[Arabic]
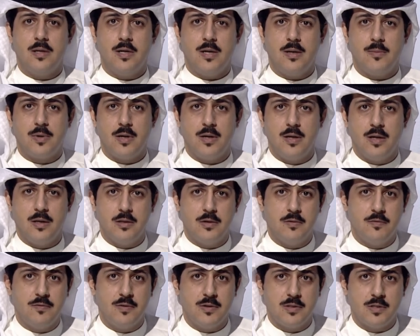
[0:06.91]
عبر
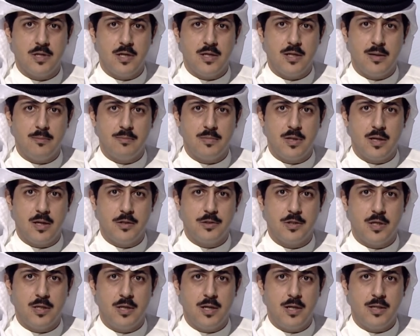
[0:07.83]
الهاتف السيد عبد الله
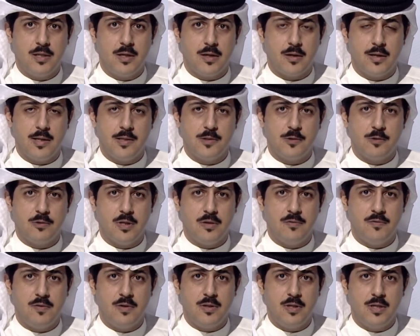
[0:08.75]
جناحي الرئيس
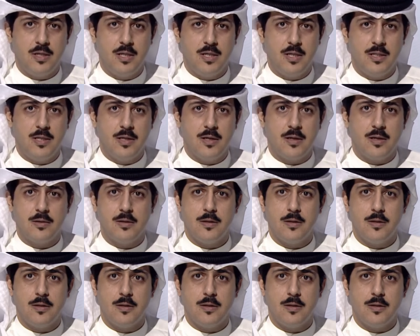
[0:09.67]
التنفيذي لإدارة